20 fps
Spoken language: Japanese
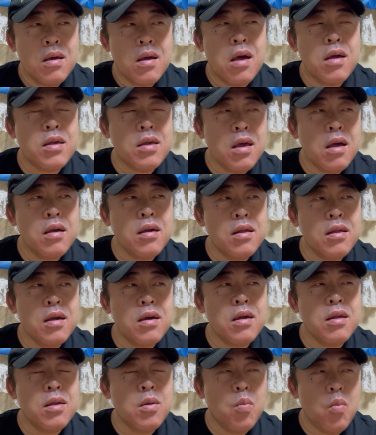かき揚げだ
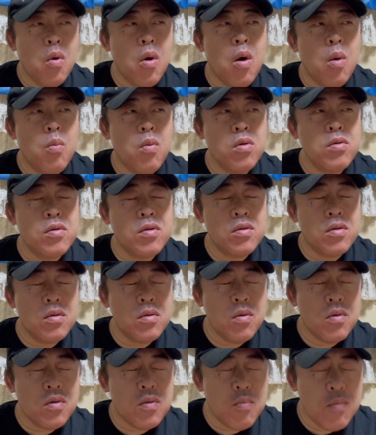けでももうす
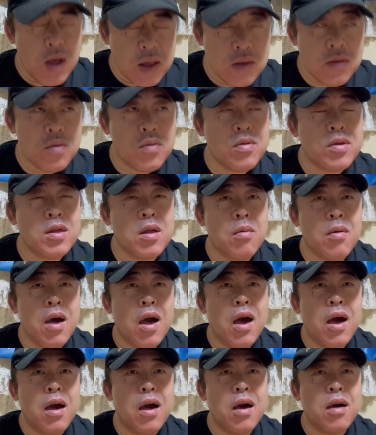ごく満足した
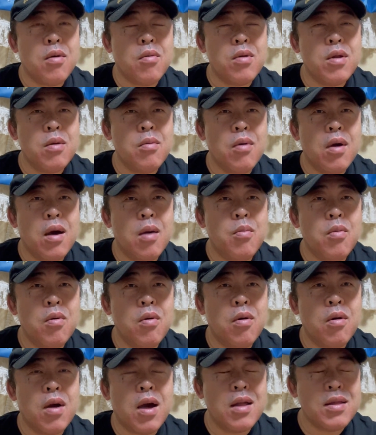わこれは
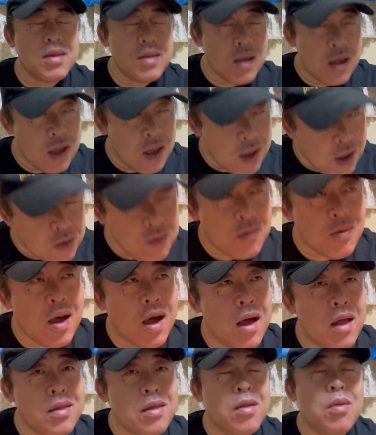もうあったかいある
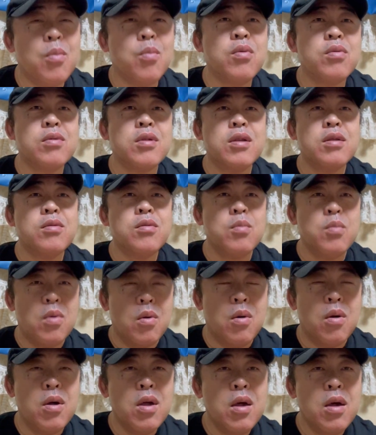わって思った人
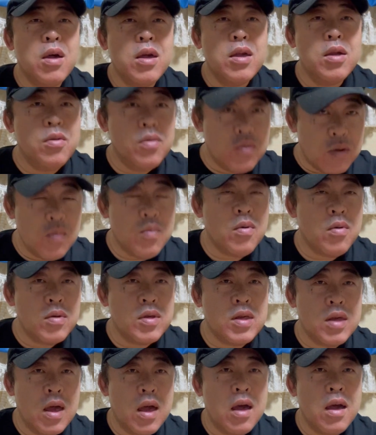もいると思う
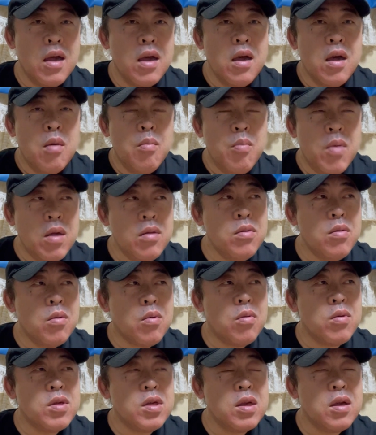し麺の
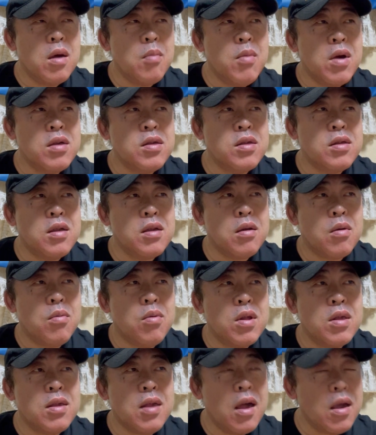コシが増して
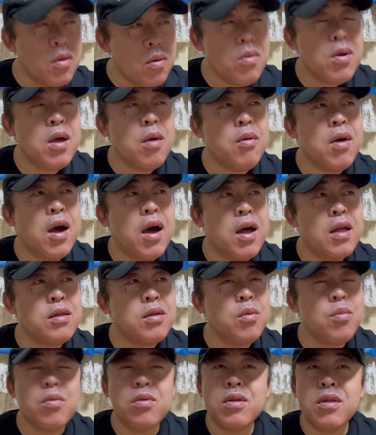これ最高やわっ
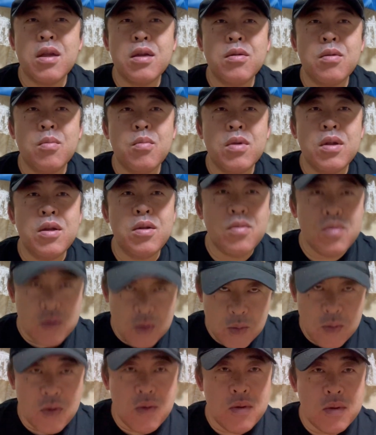て思った人もいる
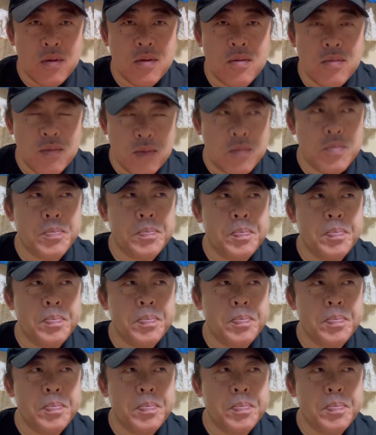と思ううん